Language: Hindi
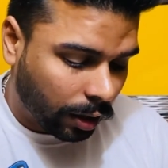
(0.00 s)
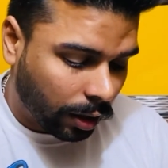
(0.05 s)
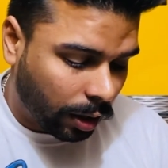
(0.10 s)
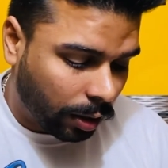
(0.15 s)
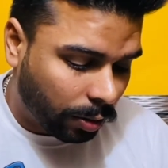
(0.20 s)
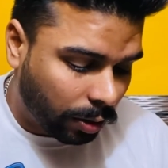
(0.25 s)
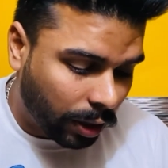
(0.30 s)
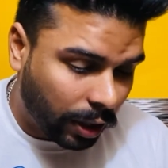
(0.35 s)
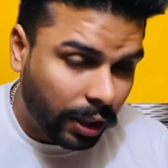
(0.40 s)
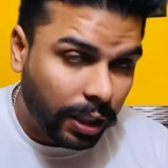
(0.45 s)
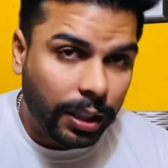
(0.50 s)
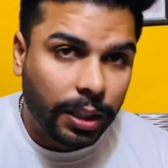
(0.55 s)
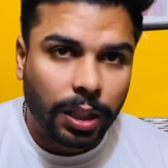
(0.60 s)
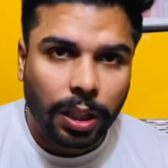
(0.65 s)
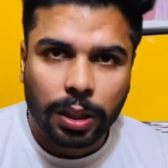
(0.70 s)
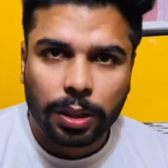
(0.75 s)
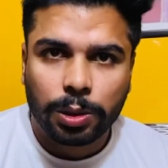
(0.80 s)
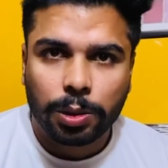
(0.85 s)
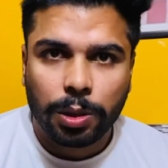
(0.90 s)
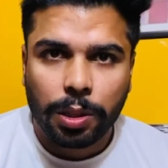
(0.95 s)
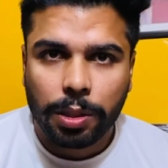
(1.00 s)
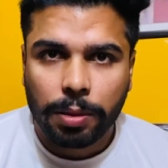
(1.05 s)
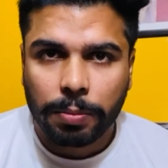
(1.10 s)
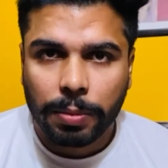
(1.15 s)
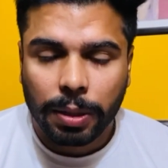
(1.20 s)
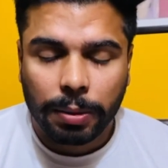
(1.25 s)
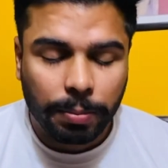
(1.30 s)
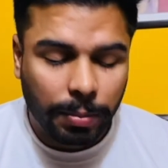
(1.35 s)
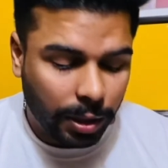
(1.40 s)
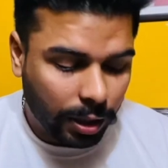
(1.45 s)
इन्होंने लिखा जो
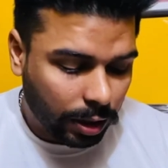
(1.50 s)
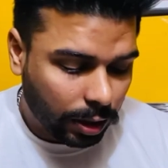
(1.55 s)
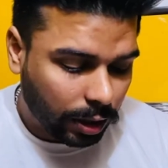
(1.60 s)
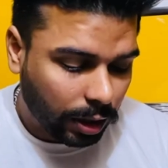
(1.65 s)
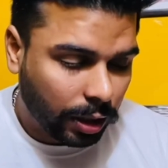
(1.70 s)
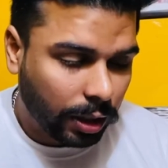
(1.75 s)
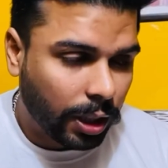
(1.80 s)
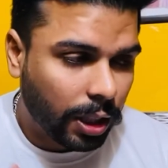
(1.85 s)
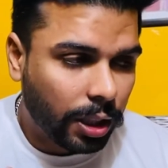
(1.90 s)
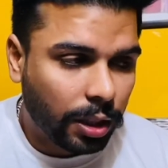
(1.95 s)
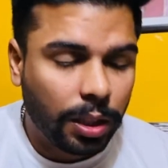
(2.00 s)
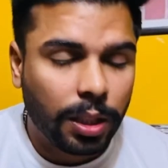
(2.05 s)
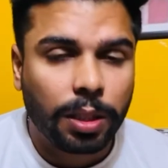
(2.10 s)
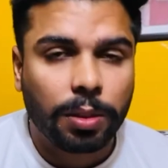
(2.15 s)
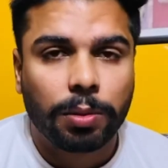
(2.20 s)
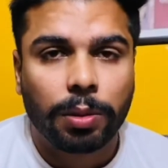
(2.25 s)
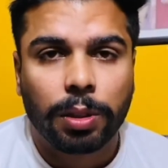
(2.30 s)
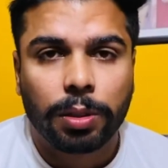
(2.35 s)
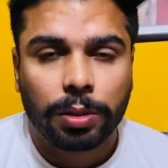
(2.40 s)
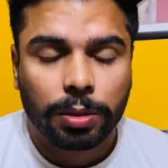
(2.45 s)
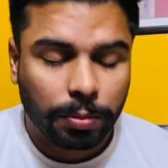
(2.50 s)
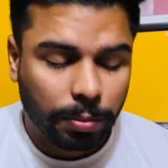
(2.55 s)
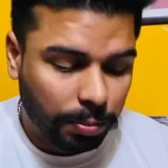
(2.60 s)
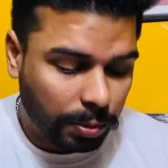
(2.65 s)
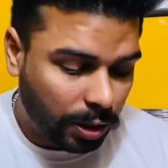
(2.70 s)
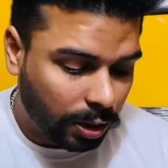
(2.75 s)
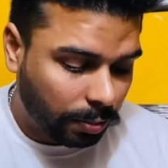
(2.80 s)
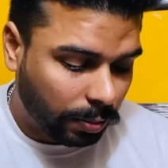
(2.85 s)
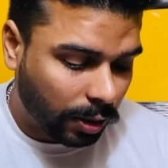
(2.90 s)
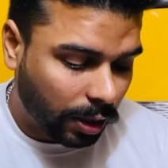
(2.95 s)
ईमेल में की थी इन्होंने उसमें
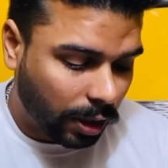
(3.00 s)
बीच में